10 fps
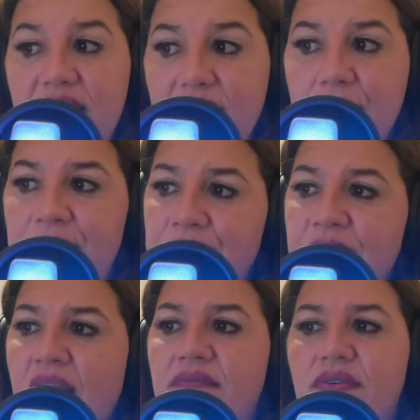E
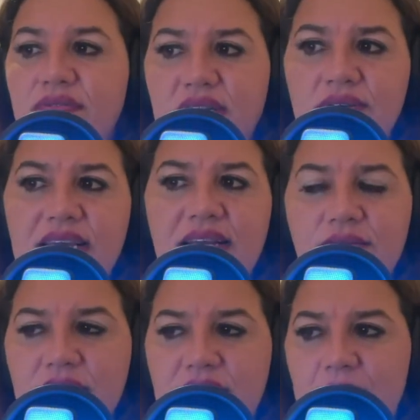voltando aqui
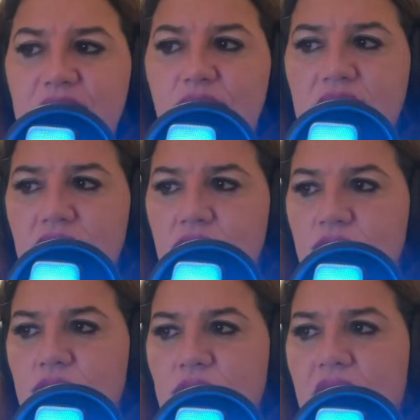no tema do
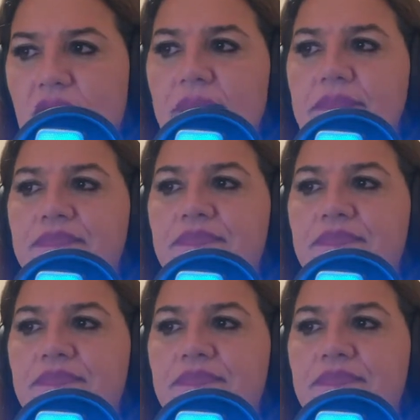assunto, né?